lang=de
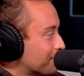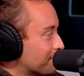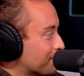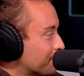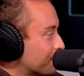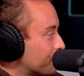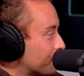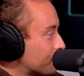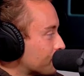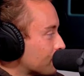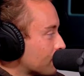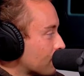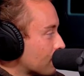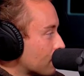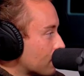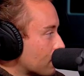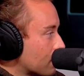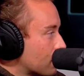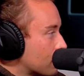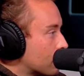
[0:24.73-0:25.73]
Wie viele Follower
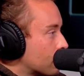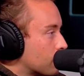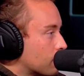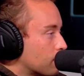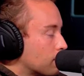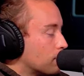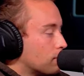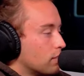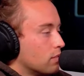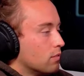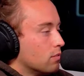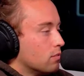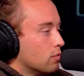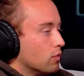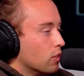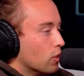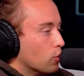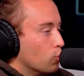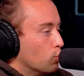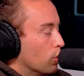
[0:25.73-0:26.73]
hast du?
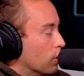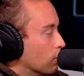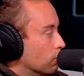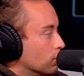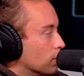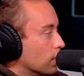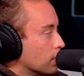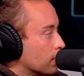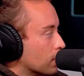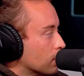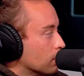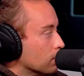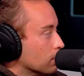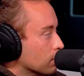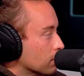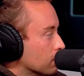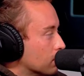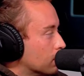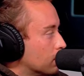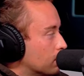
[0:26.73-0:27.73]
Ja, über 100.000.